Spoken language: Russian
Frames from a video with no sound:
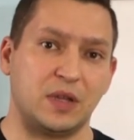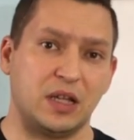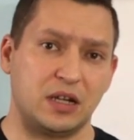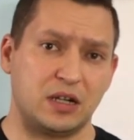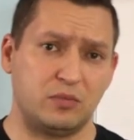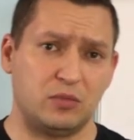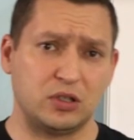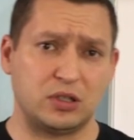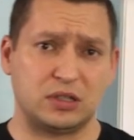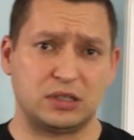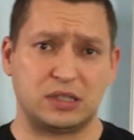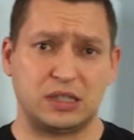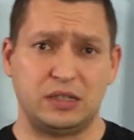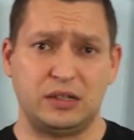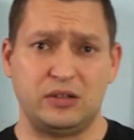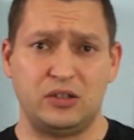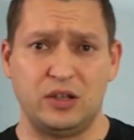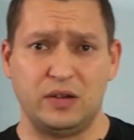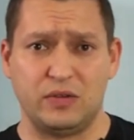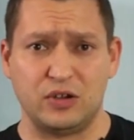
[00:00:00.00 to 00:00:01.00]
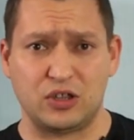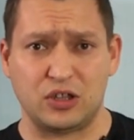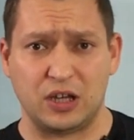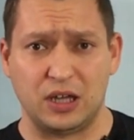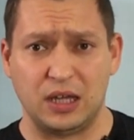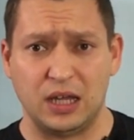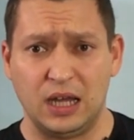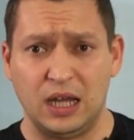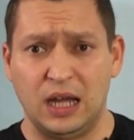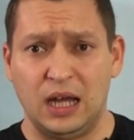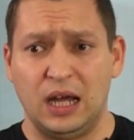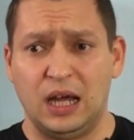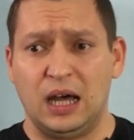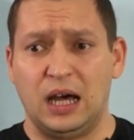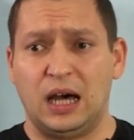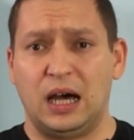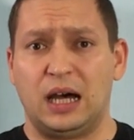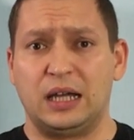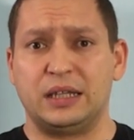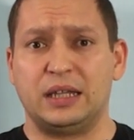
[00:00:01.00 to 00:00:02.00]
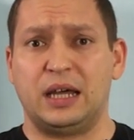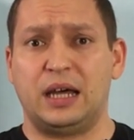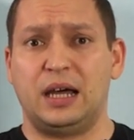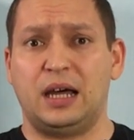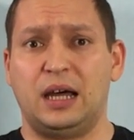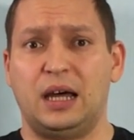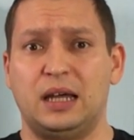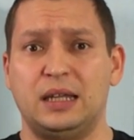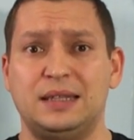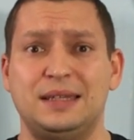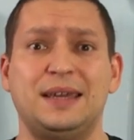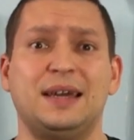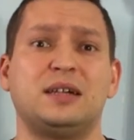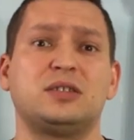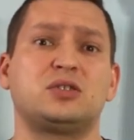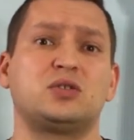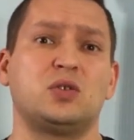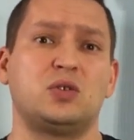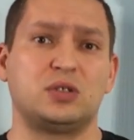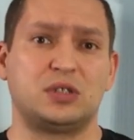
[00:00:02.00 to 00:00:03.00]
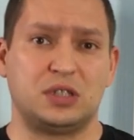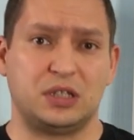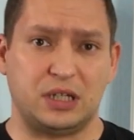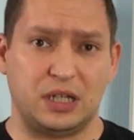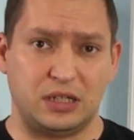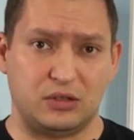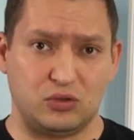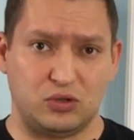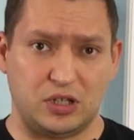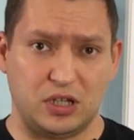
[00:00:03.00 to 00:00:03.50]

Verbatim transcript: Я работал с одной девочкой, она неосознанно эту